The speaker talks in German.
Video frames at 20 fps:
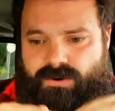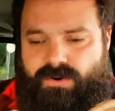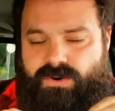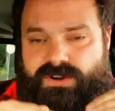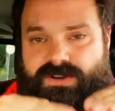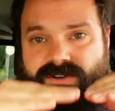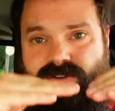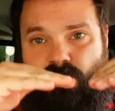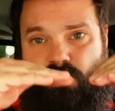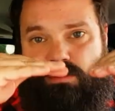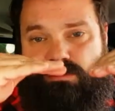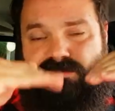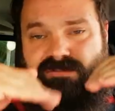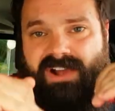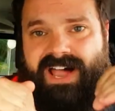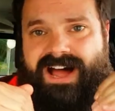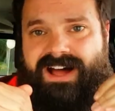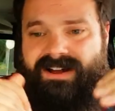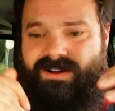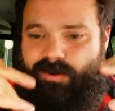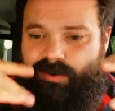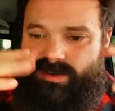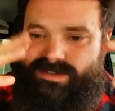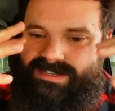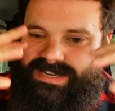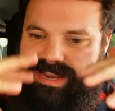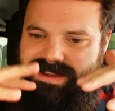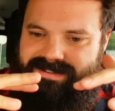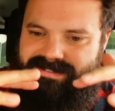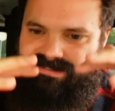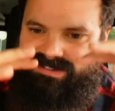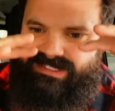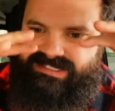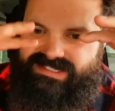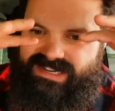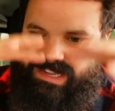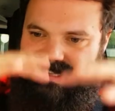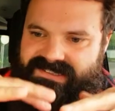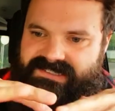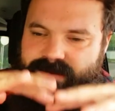Rund und flach und dann
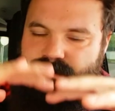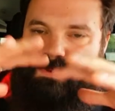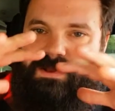das ganze